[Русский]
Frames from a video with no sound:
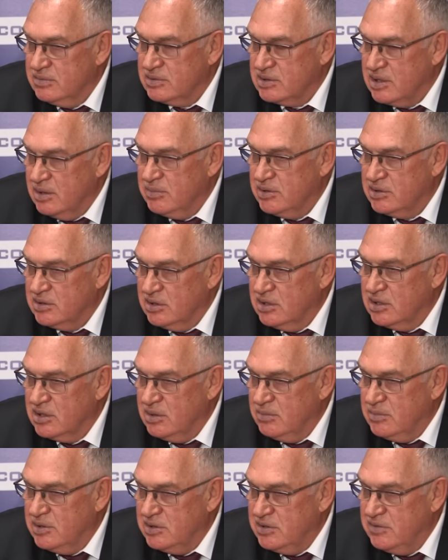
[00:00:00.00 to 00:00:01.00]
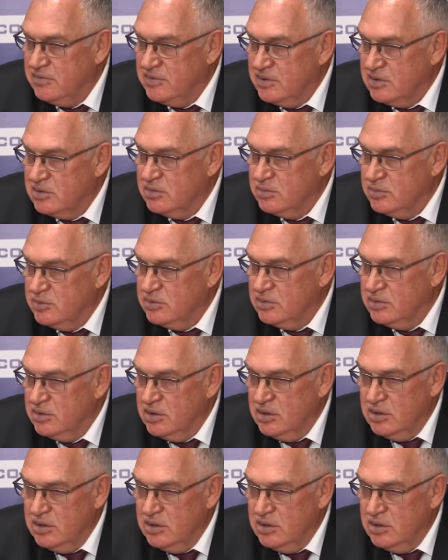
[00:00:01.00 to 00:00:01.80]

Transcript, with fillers: Команда «Локомотив», я думаю,